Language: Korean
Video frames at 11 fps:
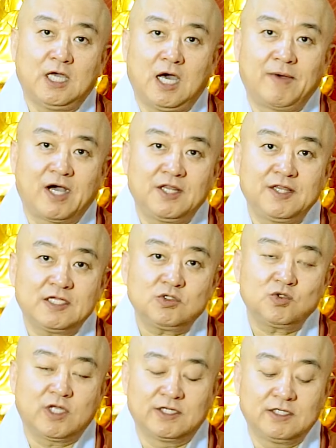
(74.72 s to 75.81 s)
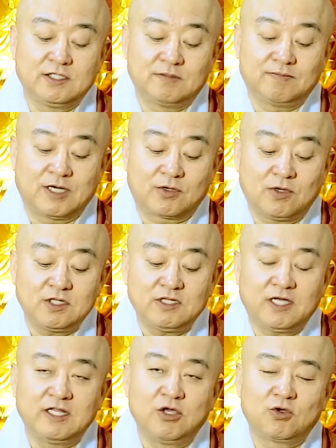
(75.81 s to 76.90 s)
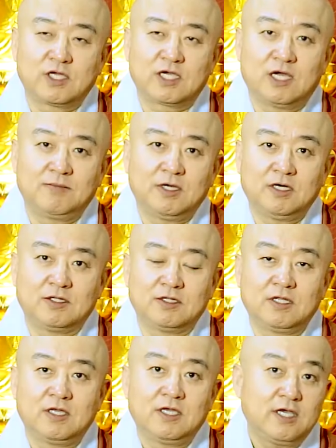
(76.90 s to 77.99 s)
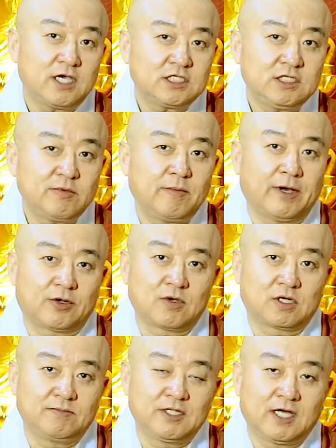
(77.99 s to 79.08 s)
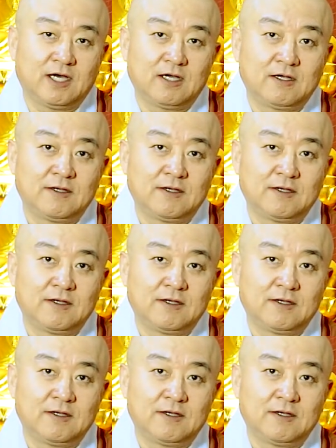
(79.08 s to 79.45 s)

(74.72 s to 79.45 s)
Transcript: 아마간다 수다는 바로 어떠한 내용인가 하면 핵심은 바로 그겁니다.